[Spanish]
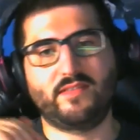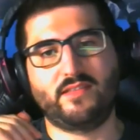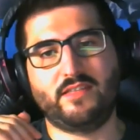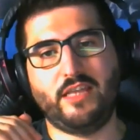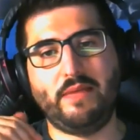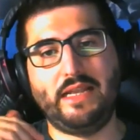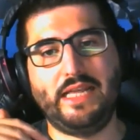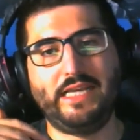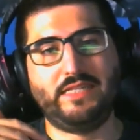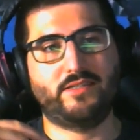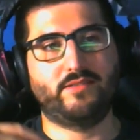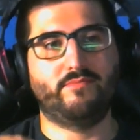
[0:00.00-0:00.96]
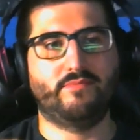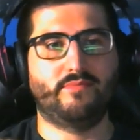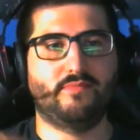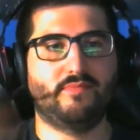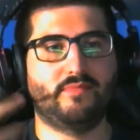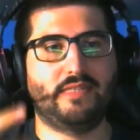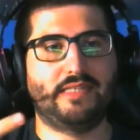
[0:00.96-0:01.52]
David Leitch
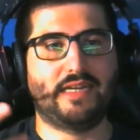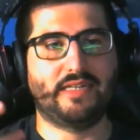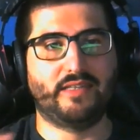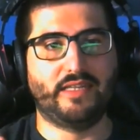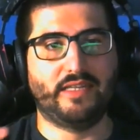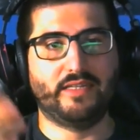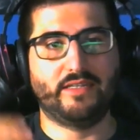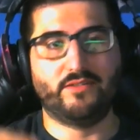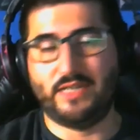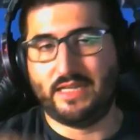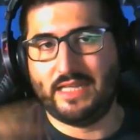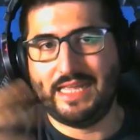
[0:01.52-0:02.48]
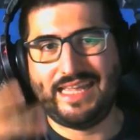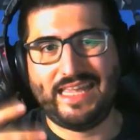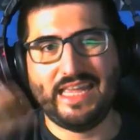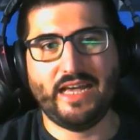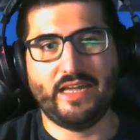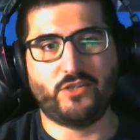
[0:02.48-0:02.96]
detrás de... O sea, ¿qué, ha